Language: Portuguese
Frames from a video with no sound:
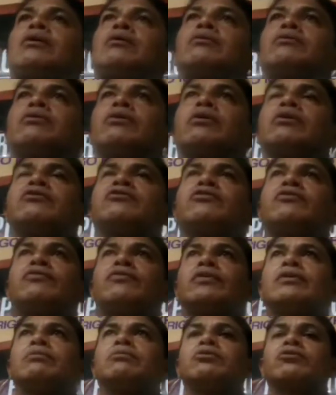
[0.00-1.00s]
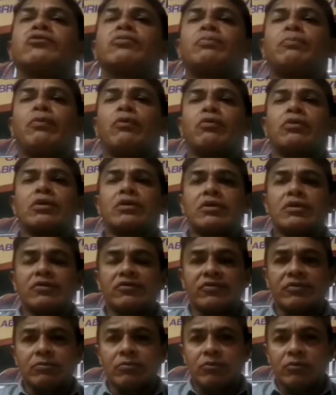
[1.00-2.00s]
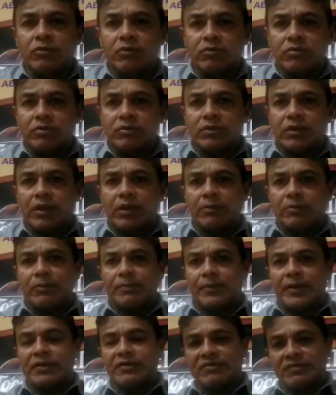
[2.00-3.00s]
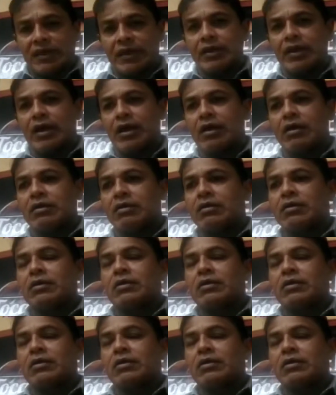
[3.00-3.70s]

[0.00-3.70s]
nós tivemos pouquíssimo tempo para ensaiar.